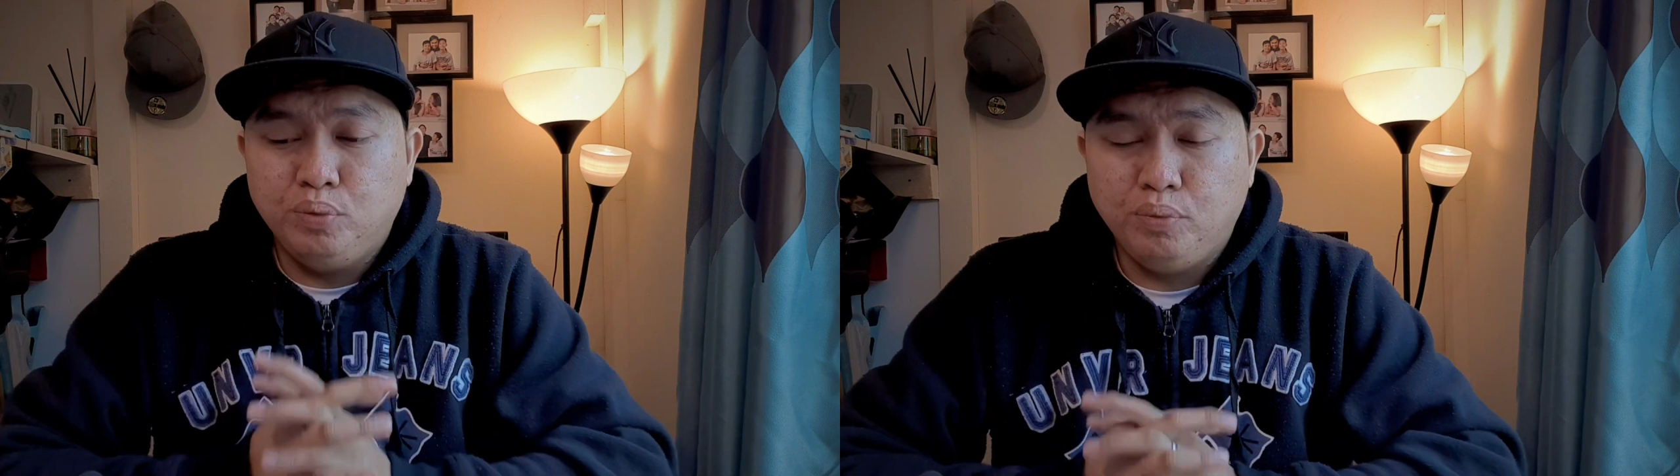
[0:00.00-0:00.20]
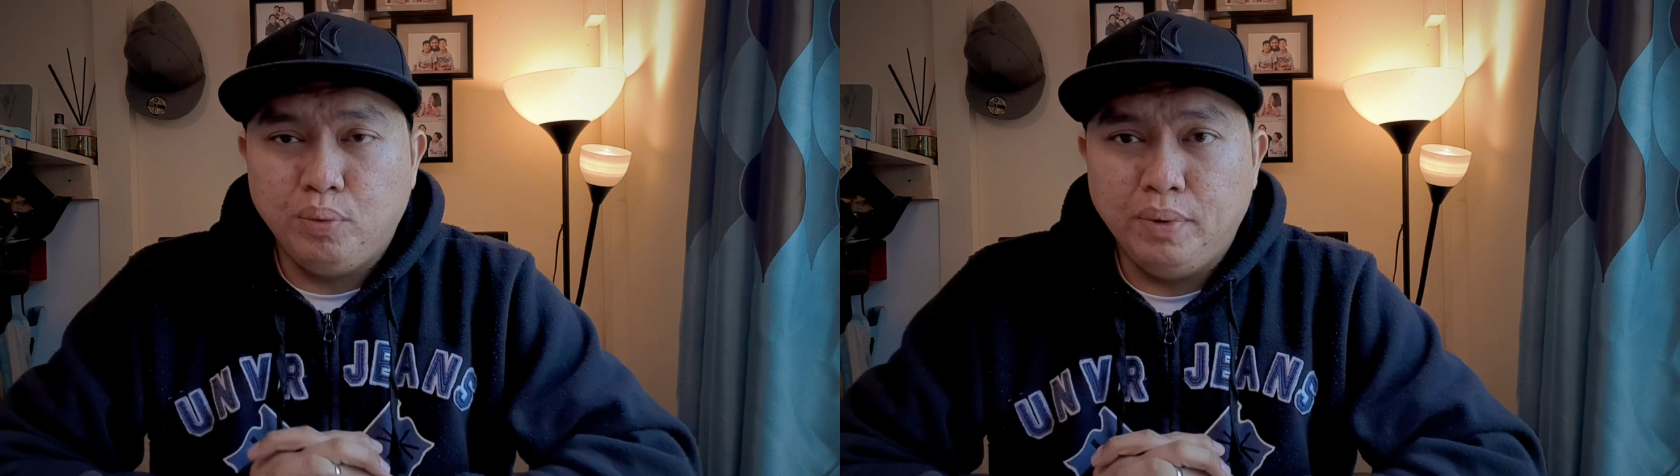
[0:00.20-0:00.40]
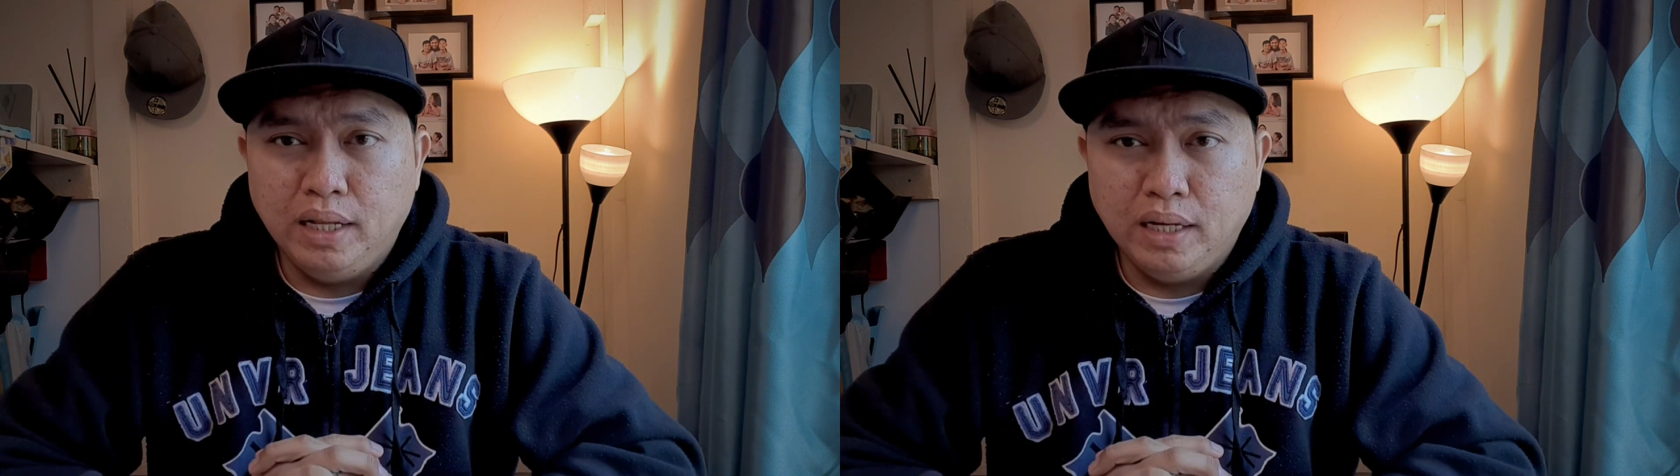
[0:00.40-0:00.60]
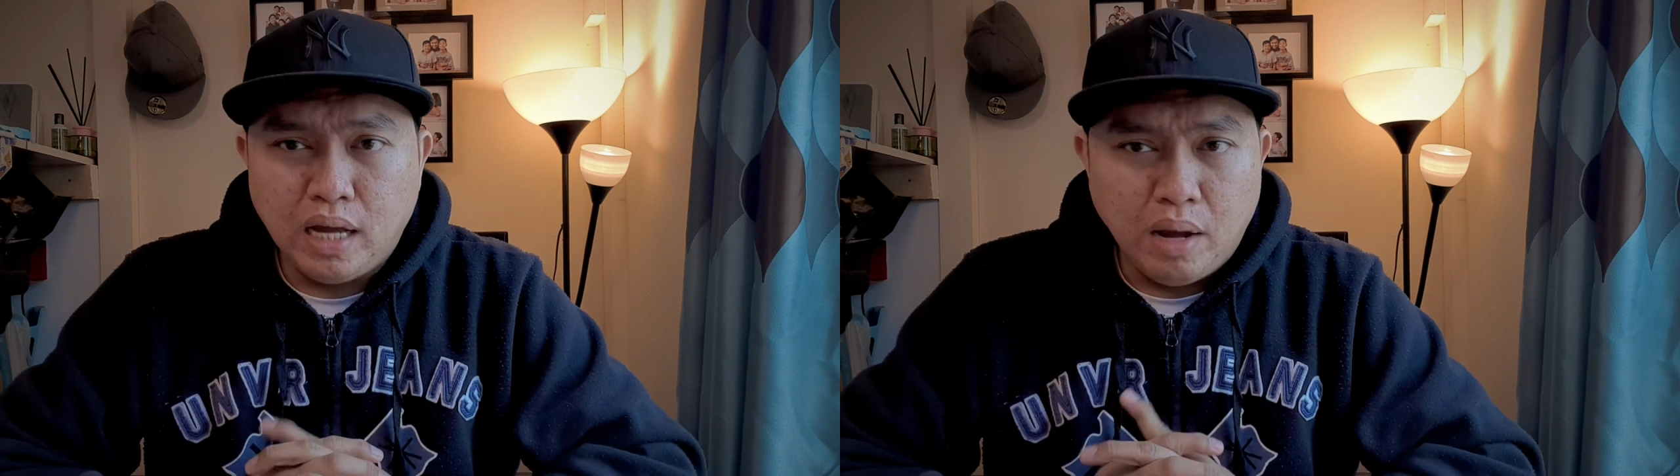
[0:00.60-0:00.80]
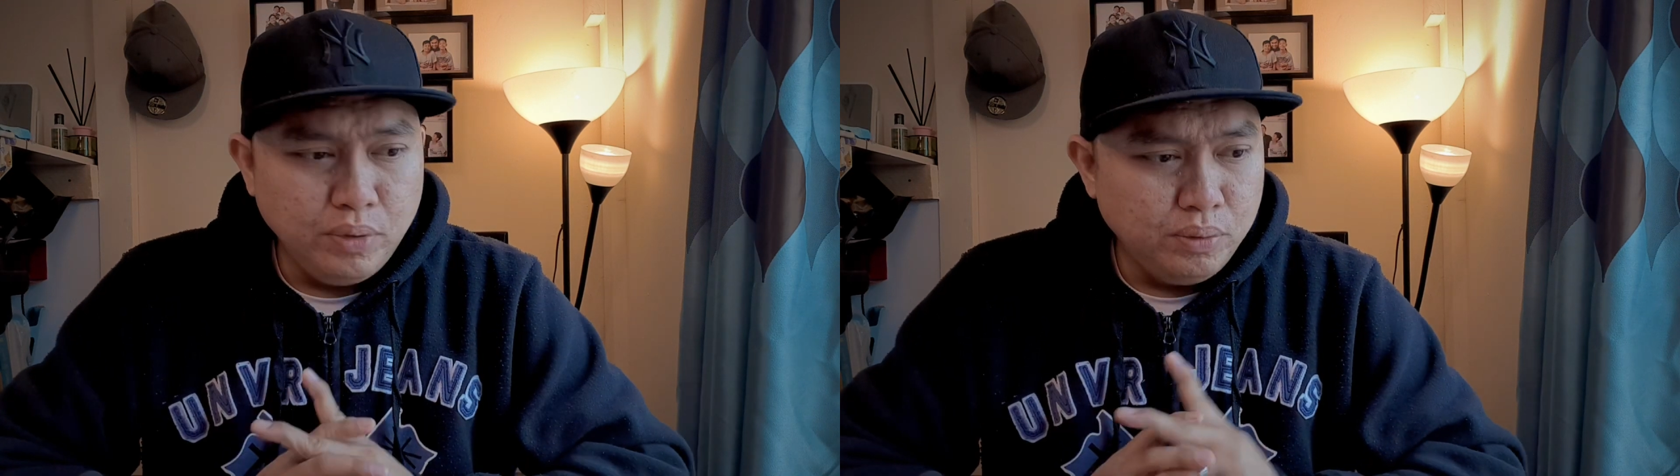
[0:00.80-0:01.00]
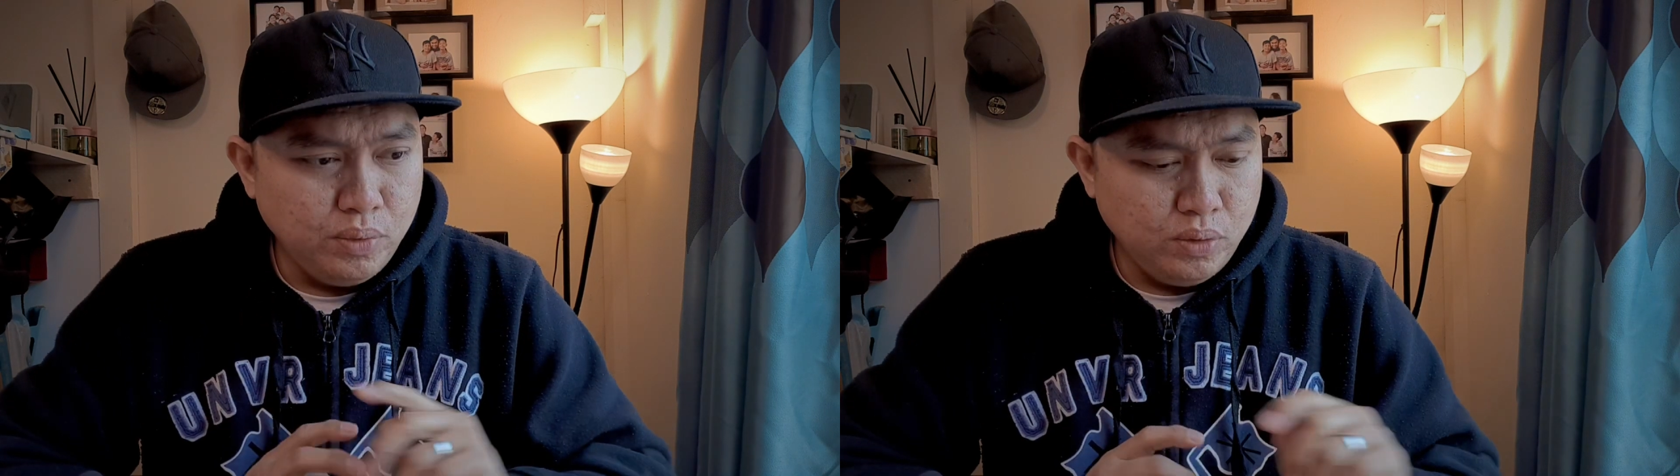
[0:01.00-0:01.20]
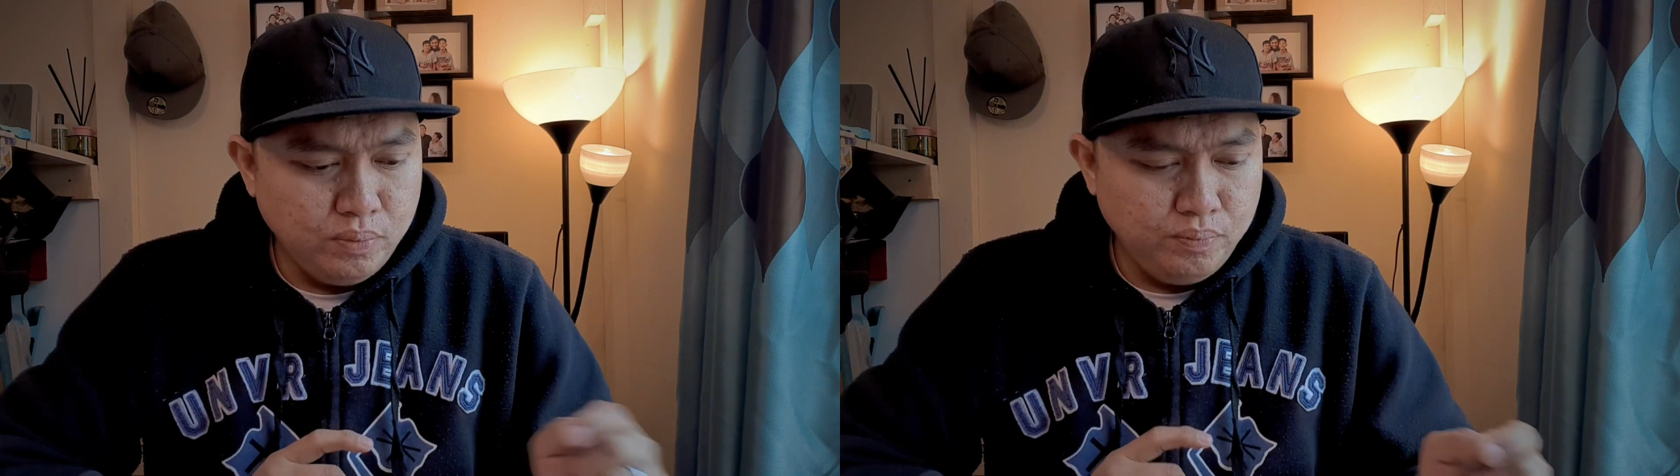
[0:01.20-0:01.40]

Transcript: profile ang gamit mo